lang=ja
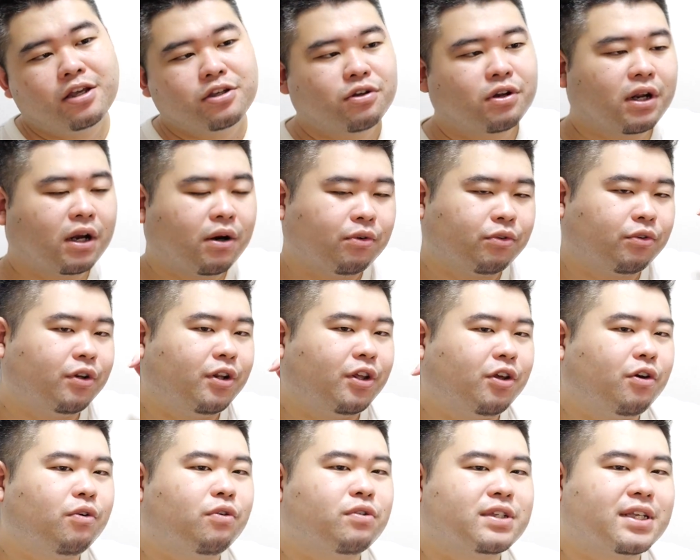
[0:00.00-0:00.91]
それが本当に
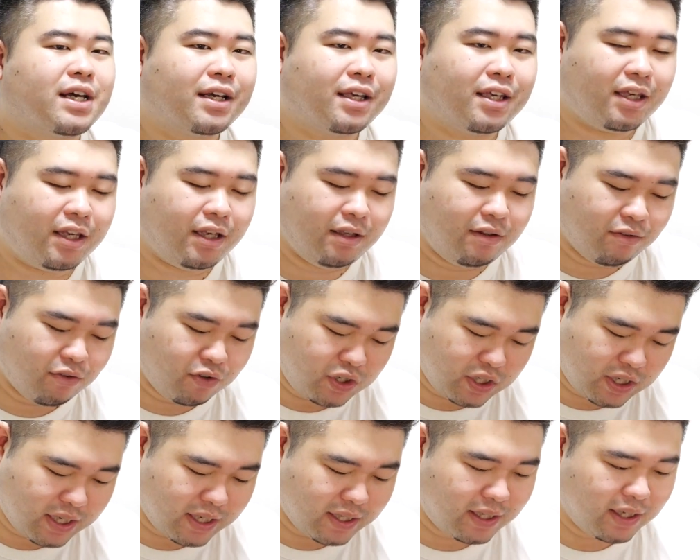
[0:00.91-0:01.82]
今日さっきの
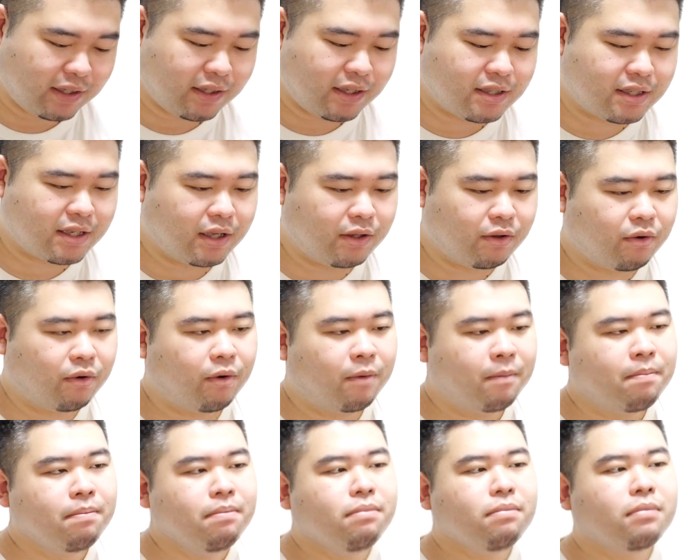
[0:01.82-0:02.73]
時間なんですけ
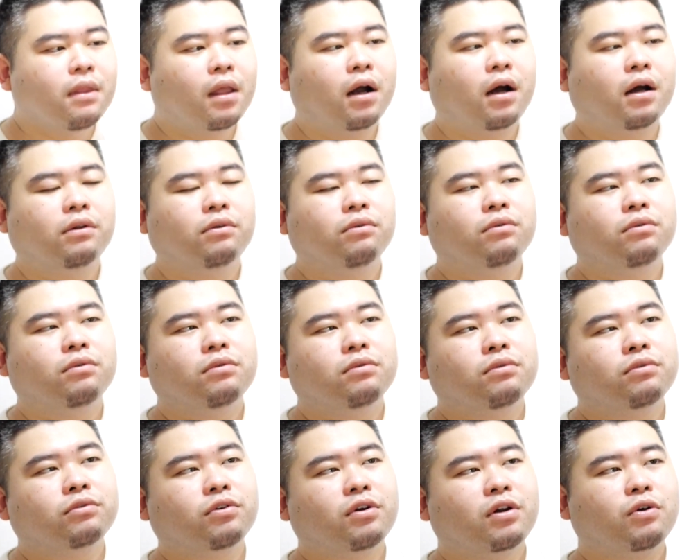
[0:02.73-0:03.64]
ど、あ
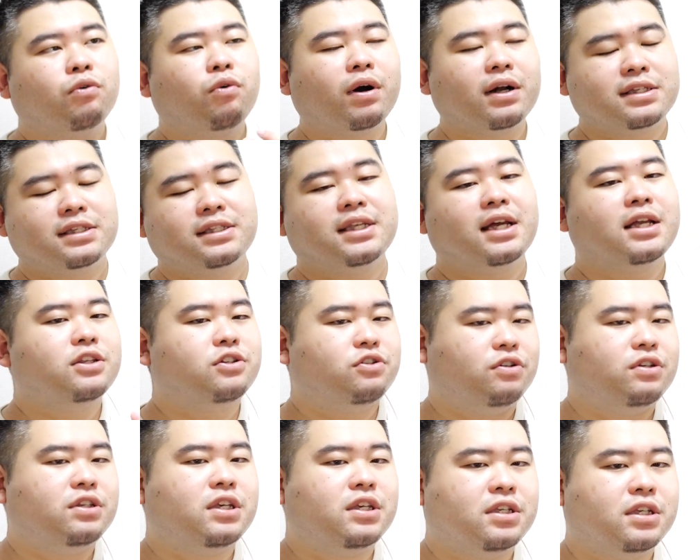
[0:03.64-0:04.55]
の、本当にごがつさん
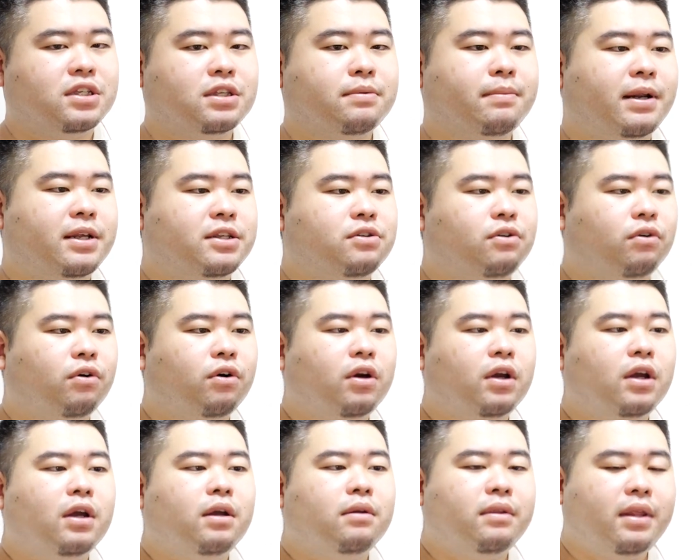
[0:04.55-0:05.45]
じゅういちにち、つまりその、
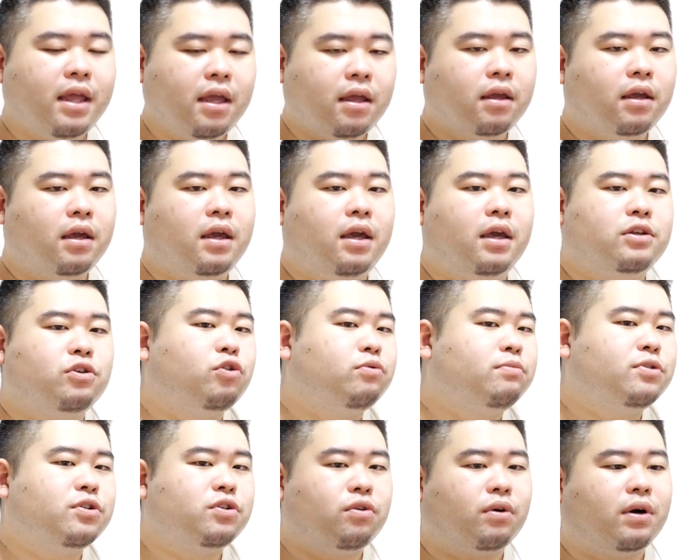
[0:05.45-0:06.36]
ね、えー、総
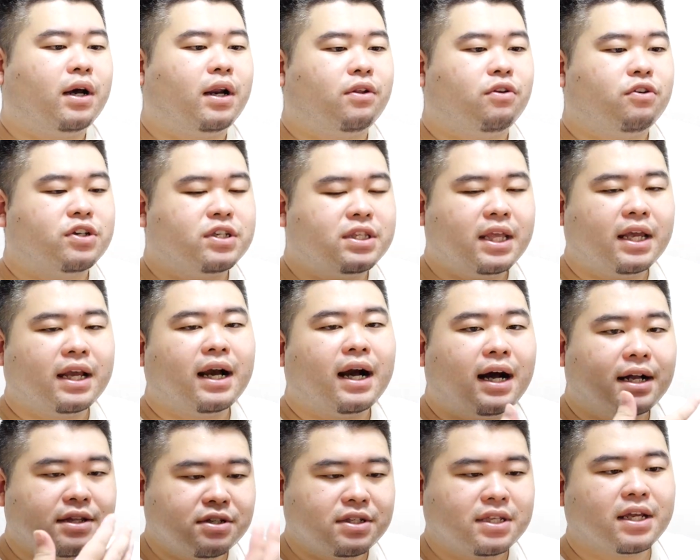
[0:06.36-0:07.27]
務省からの指定が
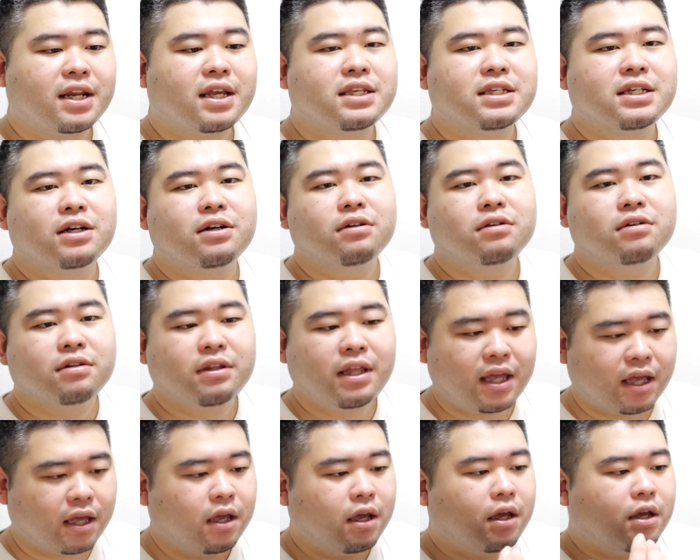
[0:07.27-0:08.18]
外されちゃう
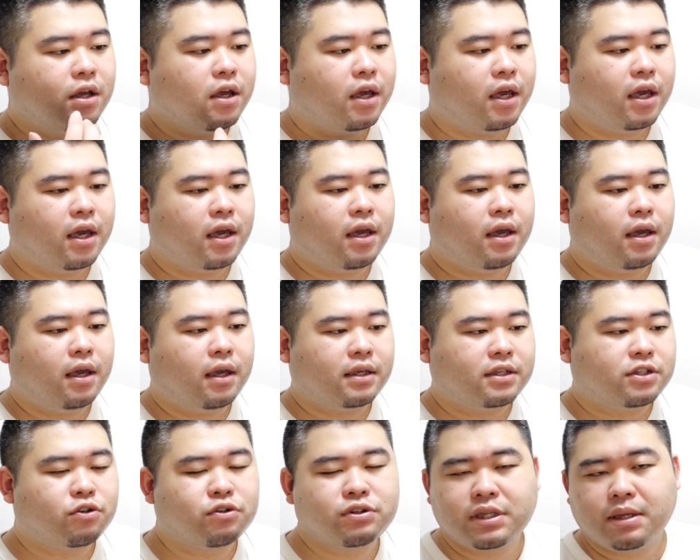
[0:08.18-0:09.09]
ね、
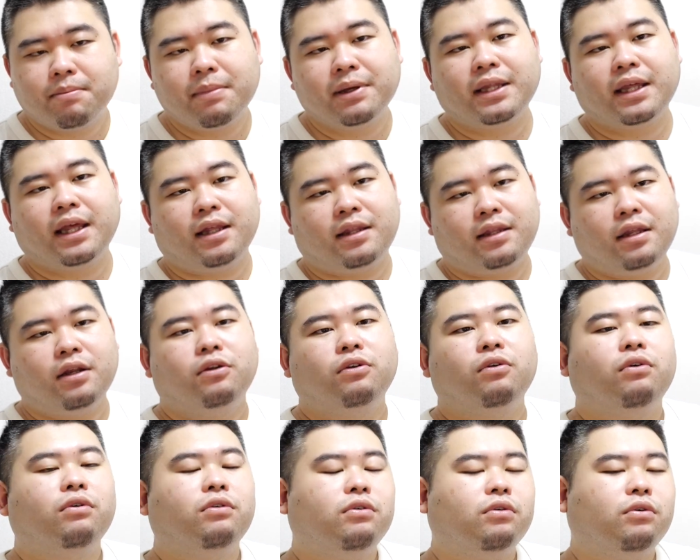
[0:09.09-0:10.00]
えー、直前までやってる
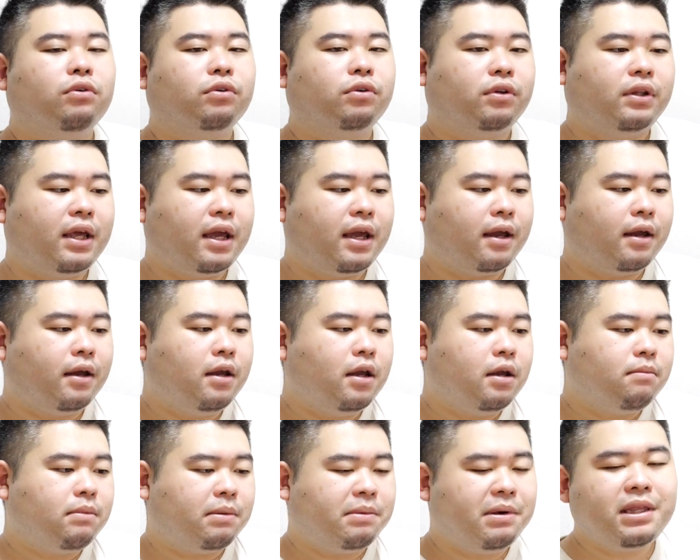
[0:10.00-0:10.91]
ということで、
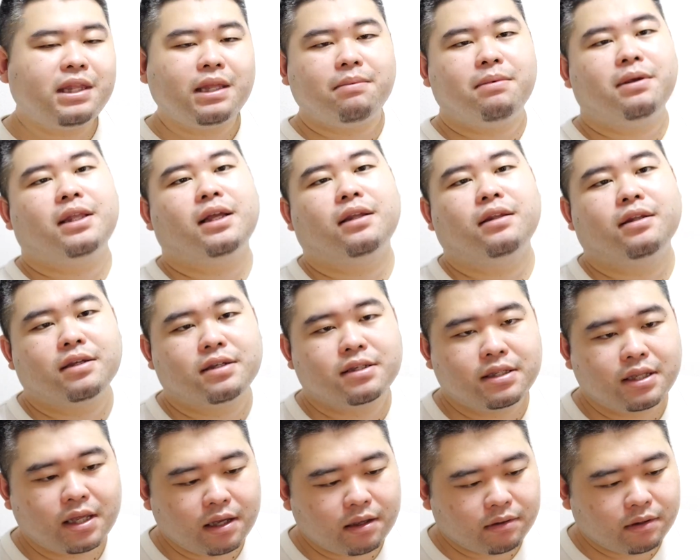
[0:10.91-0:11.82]
まあ、見てみたんで
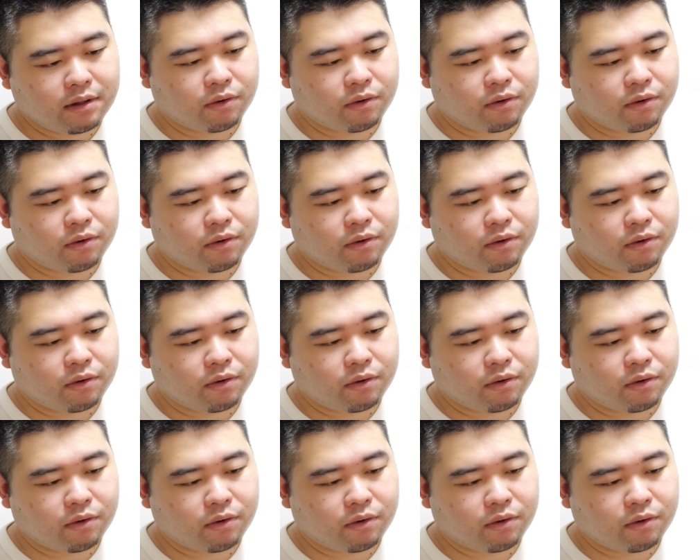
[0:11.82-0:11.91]
すね。